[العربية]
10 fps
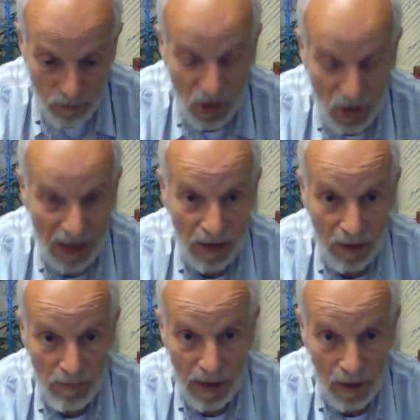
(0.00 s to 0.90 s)
مشتتة
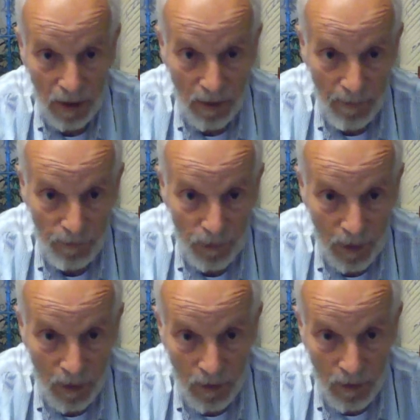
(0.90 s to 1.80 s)
بين
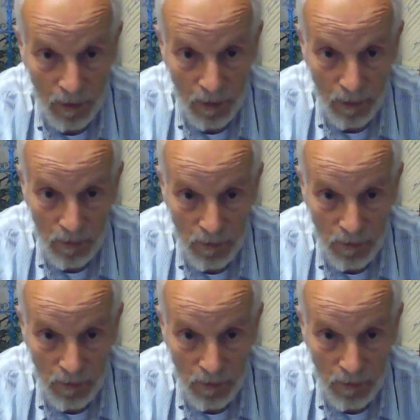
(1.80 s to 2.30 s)
آه،